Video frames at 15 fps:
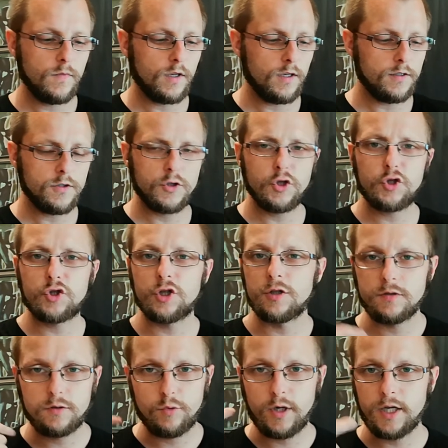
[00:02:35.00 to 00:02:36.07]
Syczy
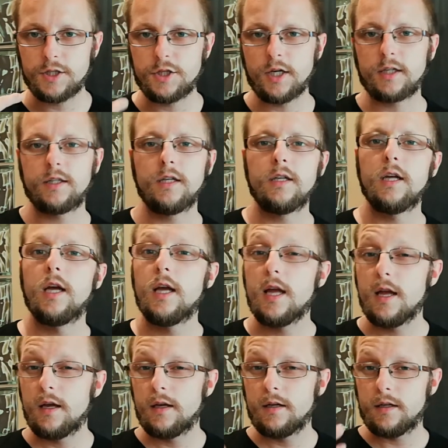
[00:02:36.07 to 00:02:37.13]
słychać jak ten.
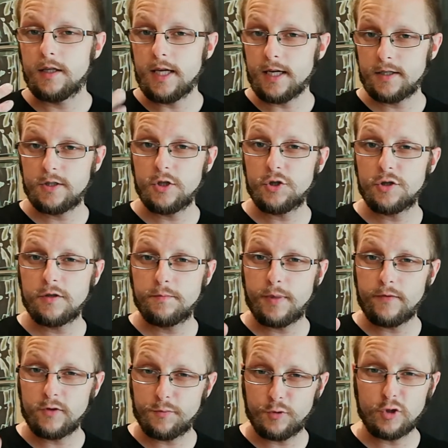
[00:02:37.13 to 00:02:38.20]
Jak syczy,
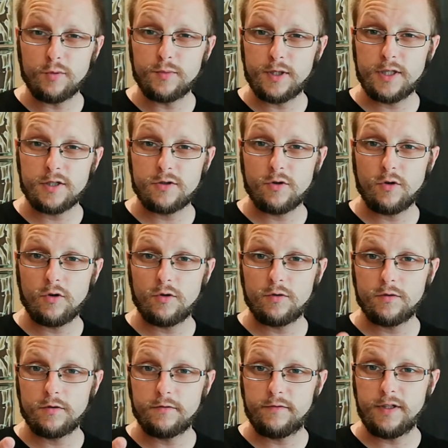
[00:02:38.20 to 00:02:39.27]
prawdopodobnie jest to
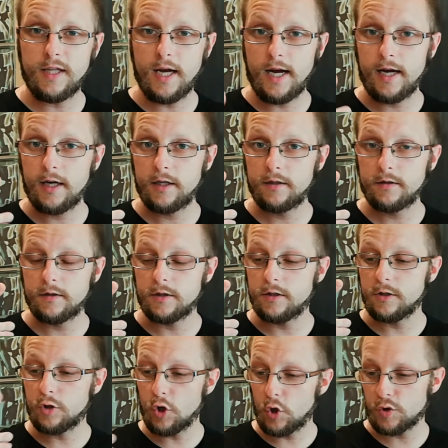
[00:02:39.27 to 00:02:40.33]
wina e,
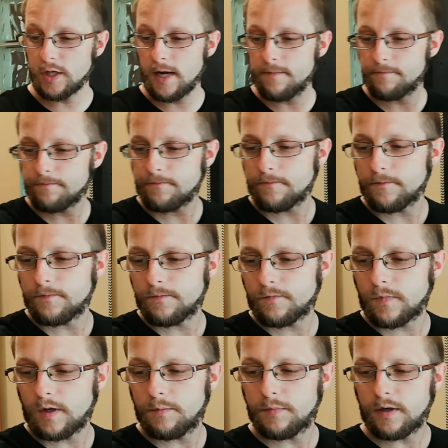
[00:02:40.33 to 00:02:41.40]
kokosa.
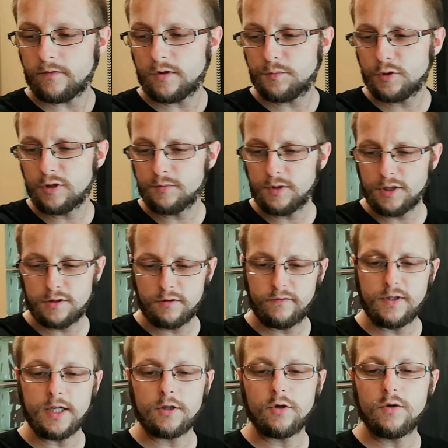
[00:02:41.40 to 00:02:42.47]
Prawdopodobnie jest to
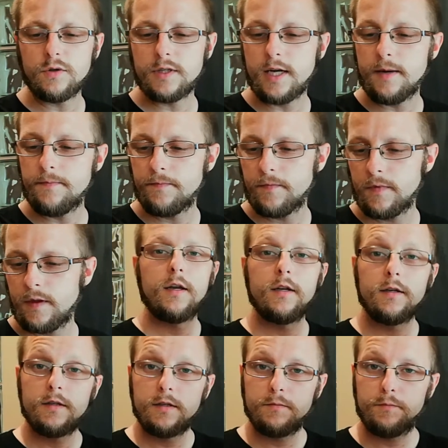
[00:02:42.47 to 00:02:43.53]
wina kokosa.
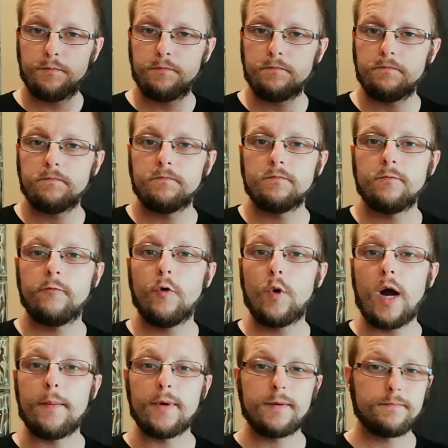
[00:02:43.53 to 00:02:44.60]

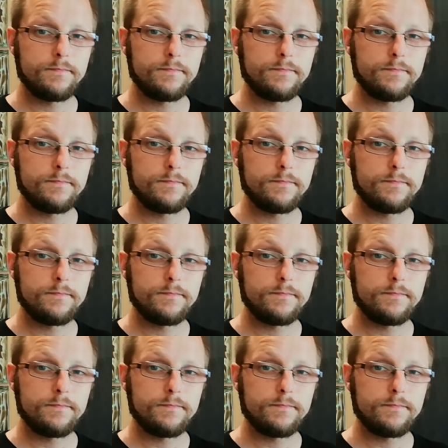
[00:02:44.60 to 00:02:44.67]
Wąchamy.